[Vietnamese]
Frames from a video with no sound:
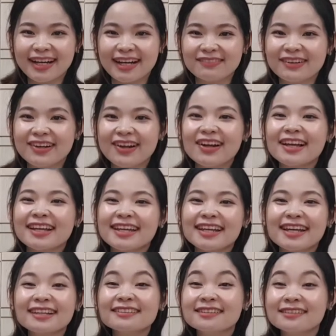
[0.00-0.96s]
à, và đó là
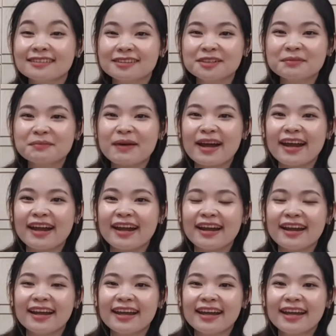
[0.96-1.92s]
cái cách rửa
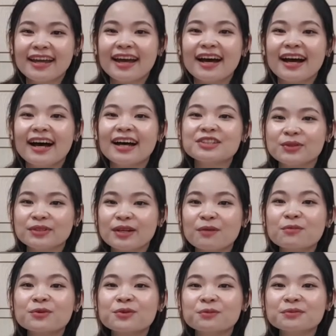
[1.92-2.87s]
mà à, truyền
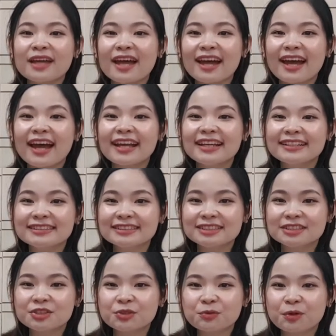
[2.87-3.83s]
thống của chúng ta hay
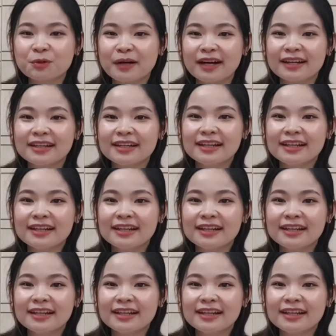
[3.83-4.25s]
rửa có đúng không ạ